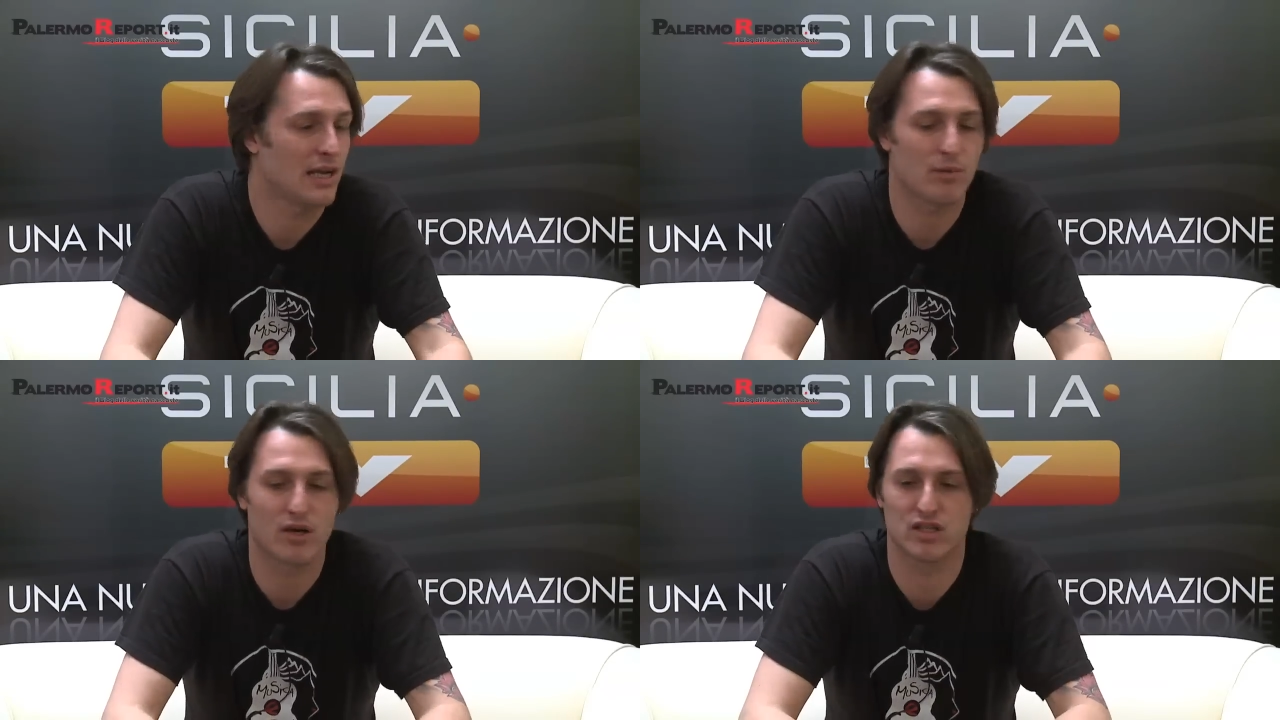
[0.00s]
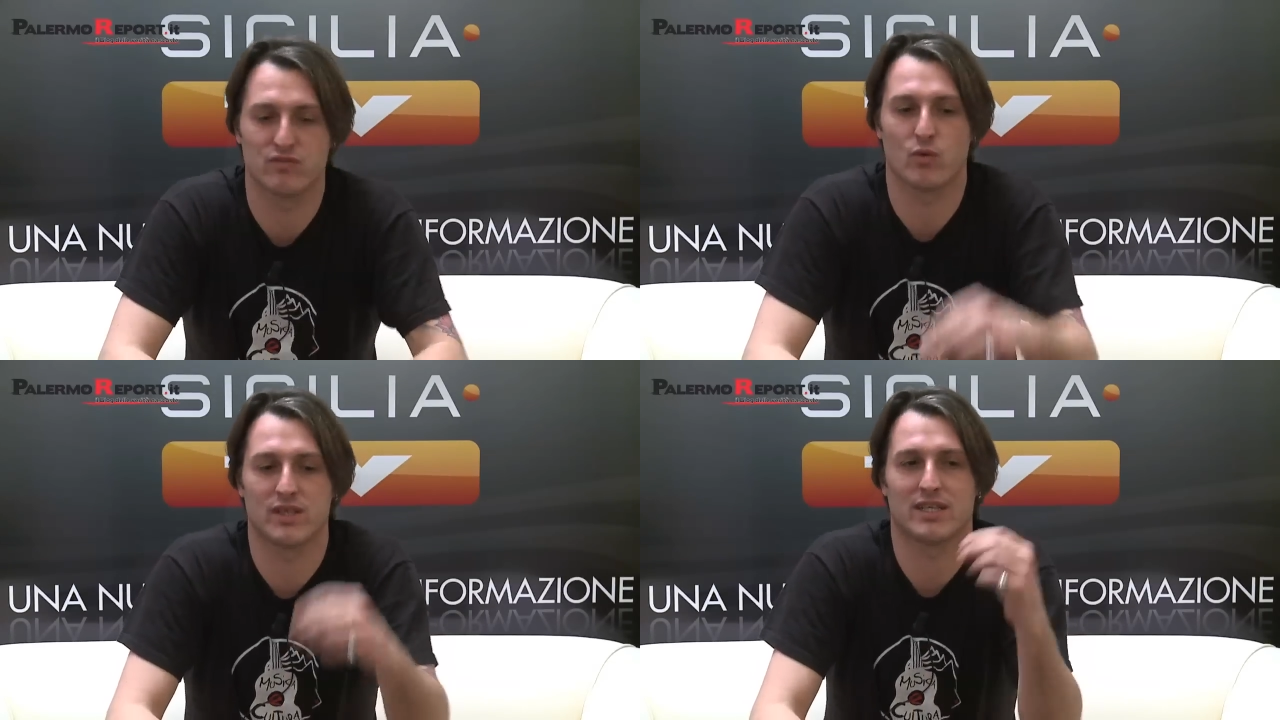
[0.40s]
all'epoca ci
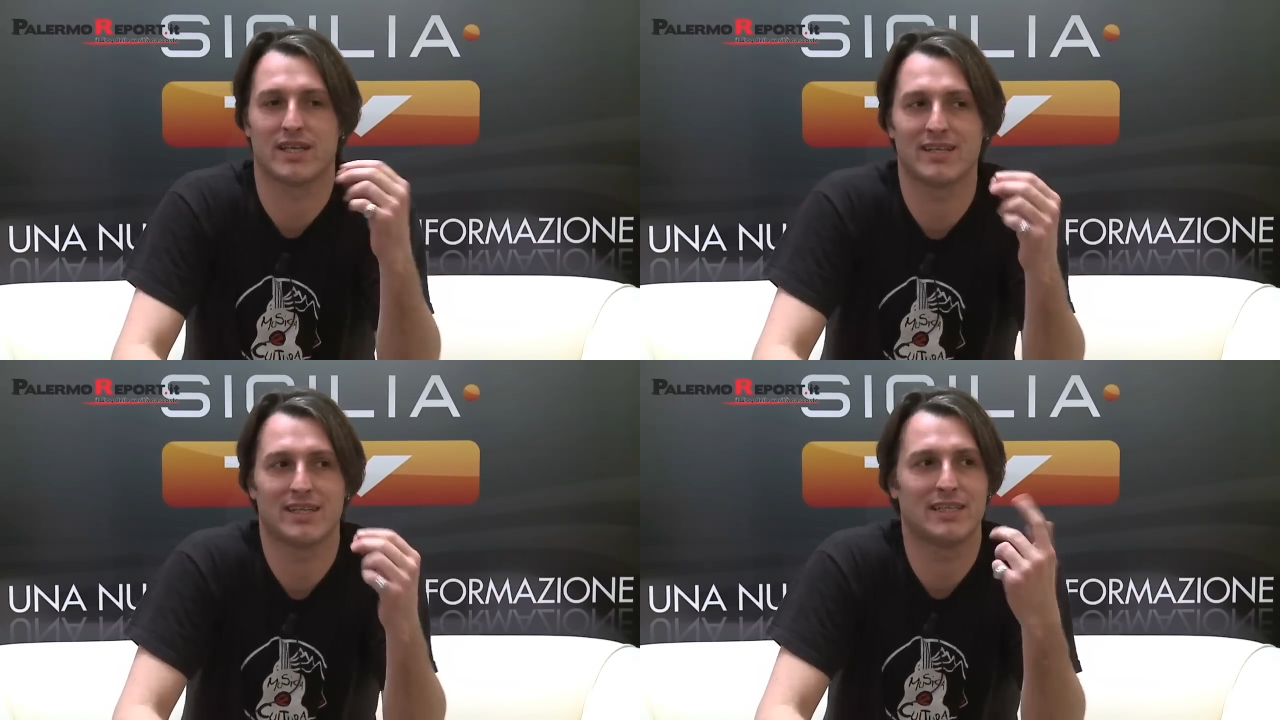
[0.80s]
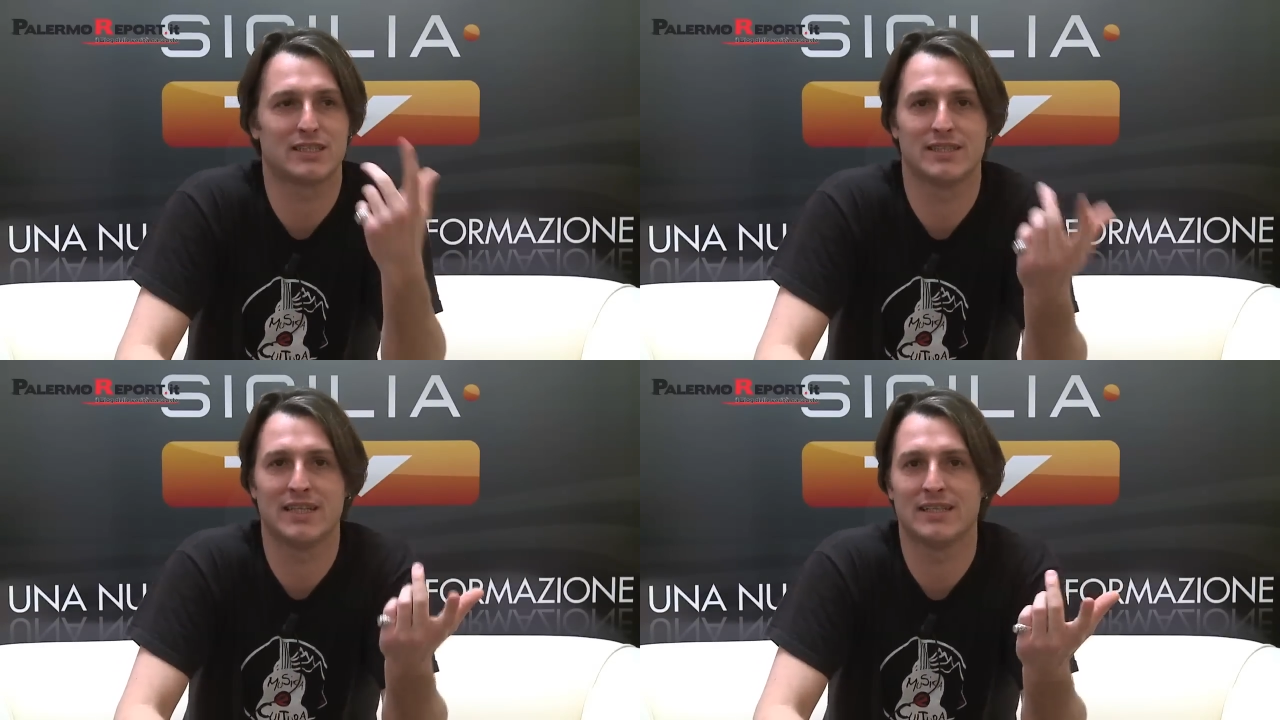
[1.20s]
fu questa grande...
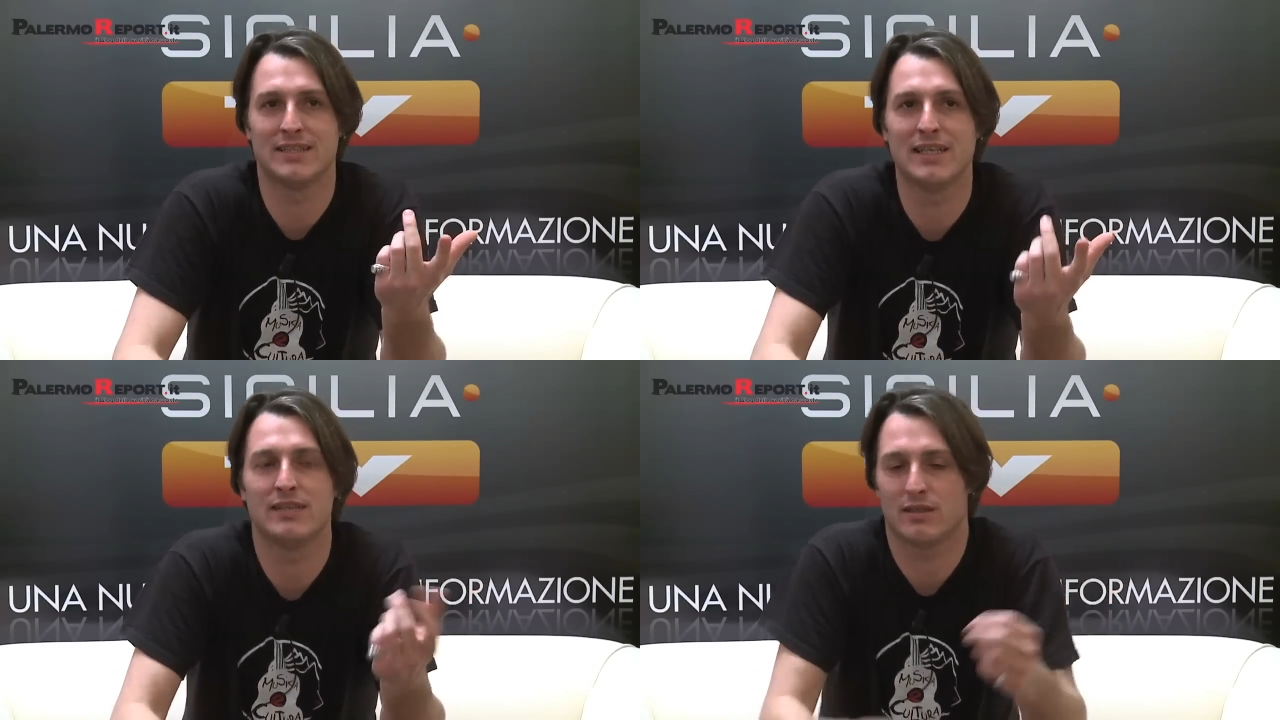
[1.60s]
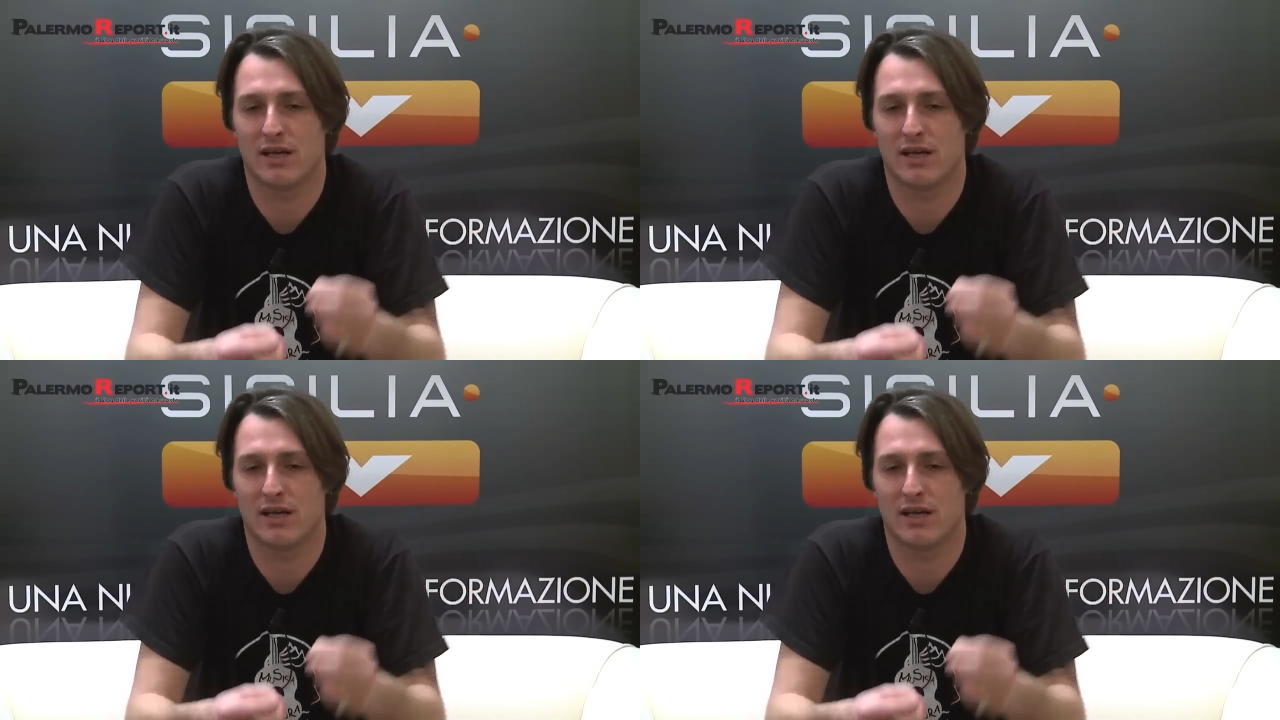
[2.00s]
Dis, di, di,